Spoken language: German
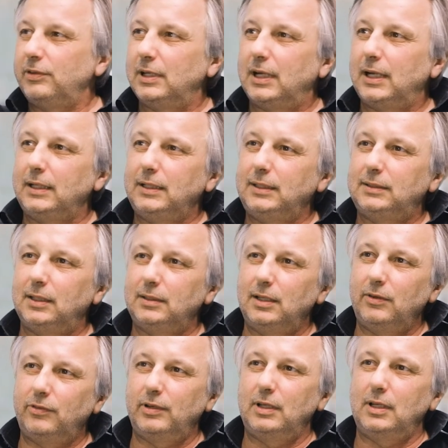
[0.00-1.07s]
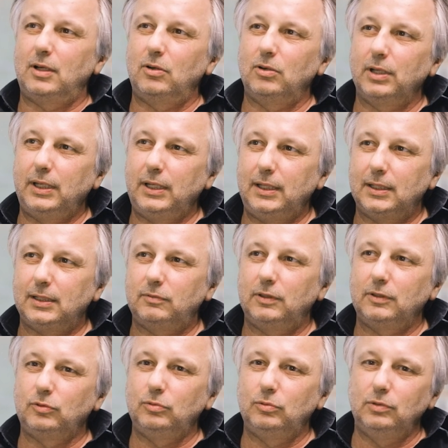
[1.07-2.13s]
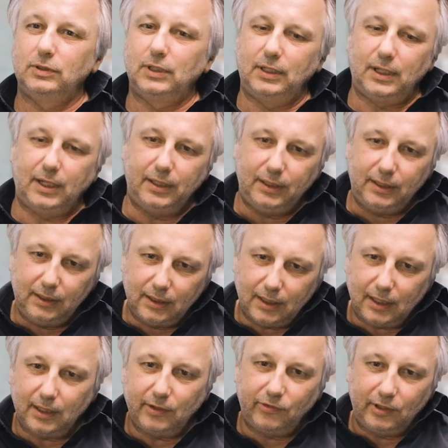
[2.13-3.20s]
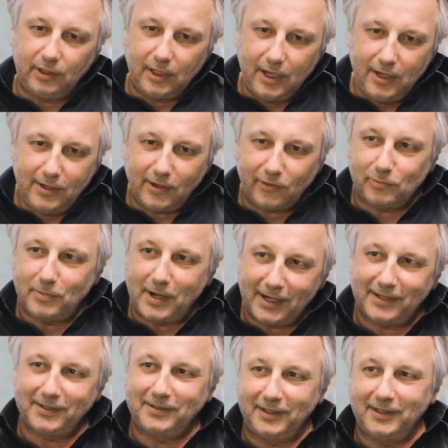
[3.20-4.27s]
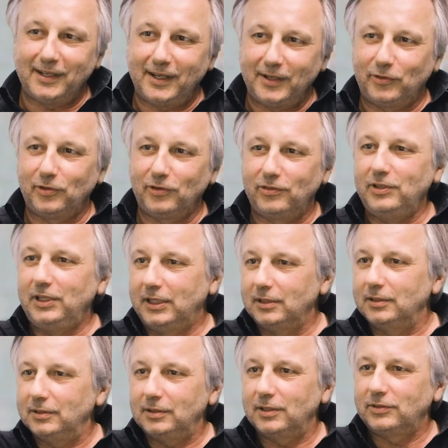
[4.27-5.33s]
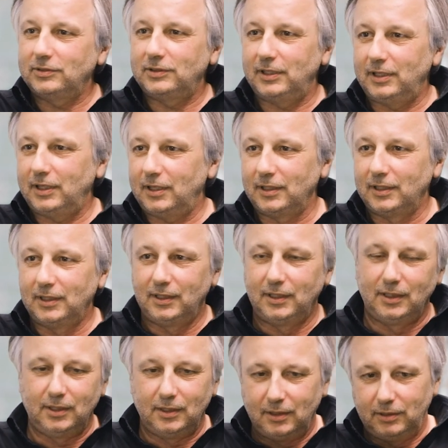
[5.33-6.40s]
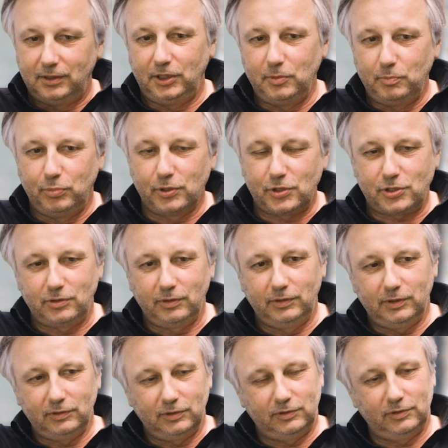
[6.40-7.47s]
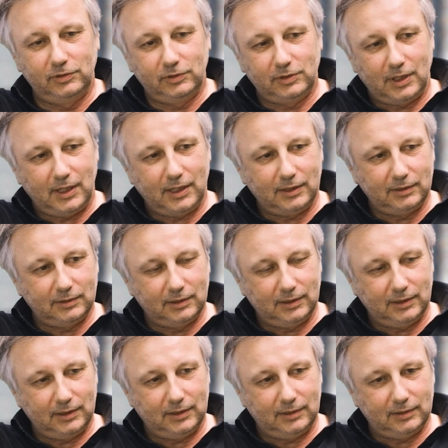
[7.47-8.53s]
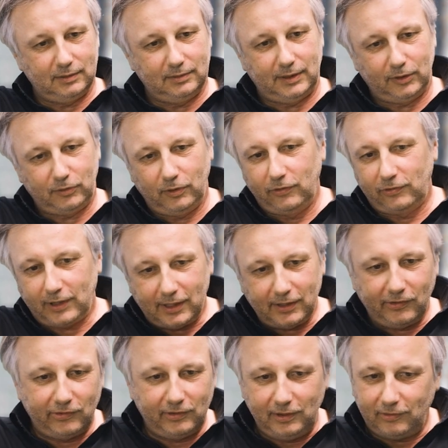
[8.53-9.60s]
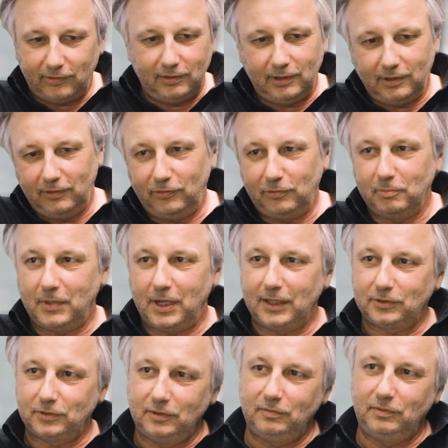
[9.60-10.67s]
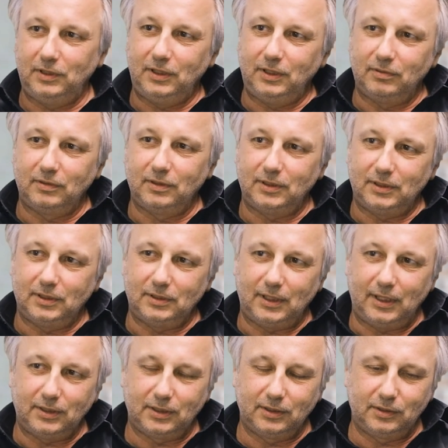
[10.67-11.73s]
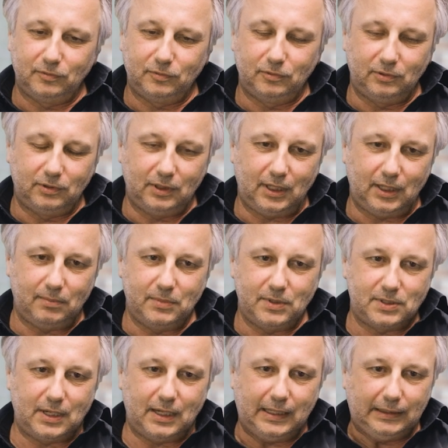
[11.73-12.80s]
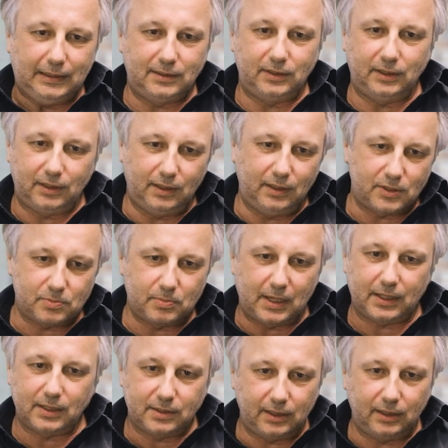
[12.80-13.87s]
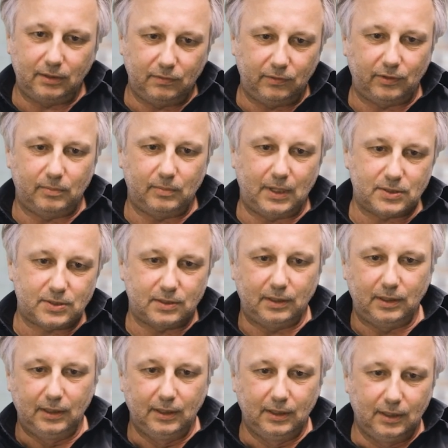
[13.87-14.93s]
Sie ja eigentlich tendenziell auch eher versuchen, seit einigen Jahren sich in das Marketing reinzusneaken. Ne? Das ist ja, der, ja. die Geburtsstunde sozusagen äh, der Consultancies, die in diesen Markt irgendwie äh, Eintritt gefunden haben, ist ja eigentlich, sich in das Marketing gewissermaßen